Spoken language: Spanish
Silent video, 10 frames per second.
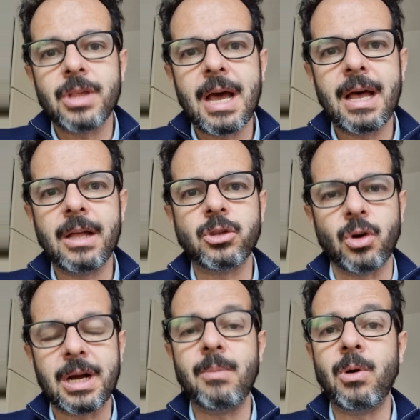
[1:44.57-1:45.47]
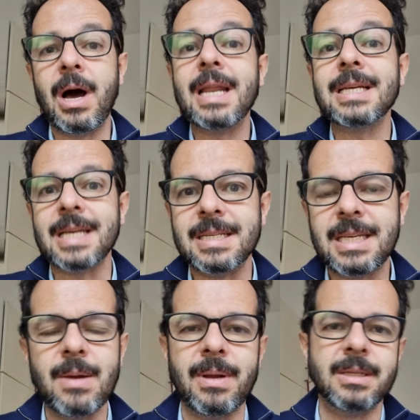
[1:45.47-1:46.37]
ya tocamos áreas
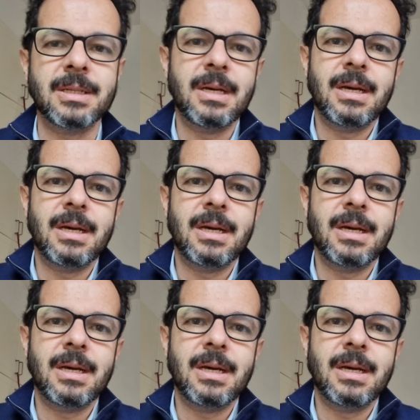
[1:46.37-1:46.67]
sensibles.